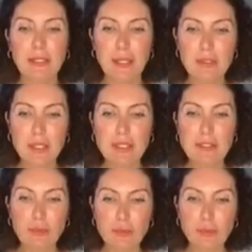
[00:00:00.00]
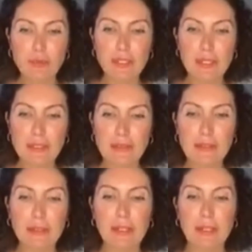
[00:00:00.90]
Nevşehir Enstitü
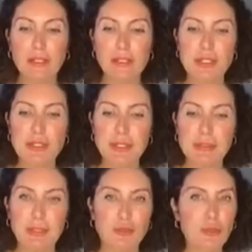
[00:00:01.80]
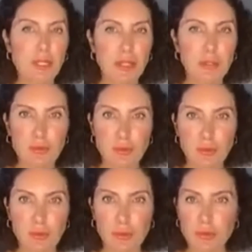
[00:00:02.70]
müfredatı işte zaten dünya
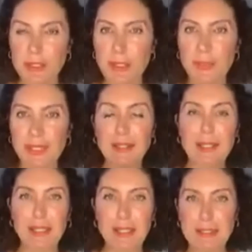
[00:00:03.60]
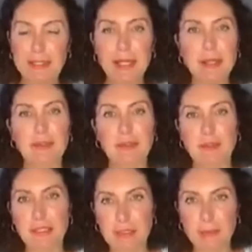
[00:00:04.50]
nüfusunun yüzde birine ikisine
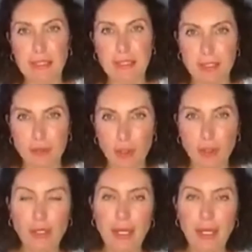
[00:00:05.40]
hizmet ediyor.